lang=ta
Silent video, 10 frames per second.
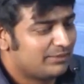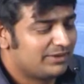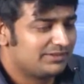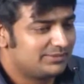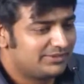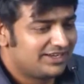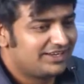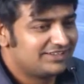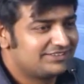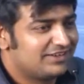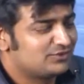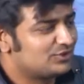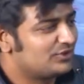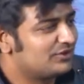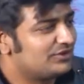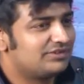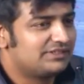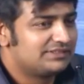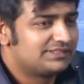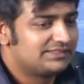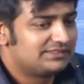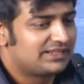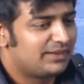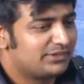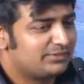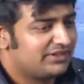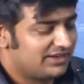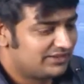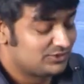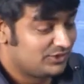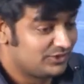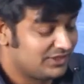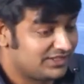ஆமாம் சிபி நல்லா நினச்சிருக்கான்னு சொல்லணும் சதீஷ் காமெடி பண்ணியிருக்கான்னு சொல்லணும்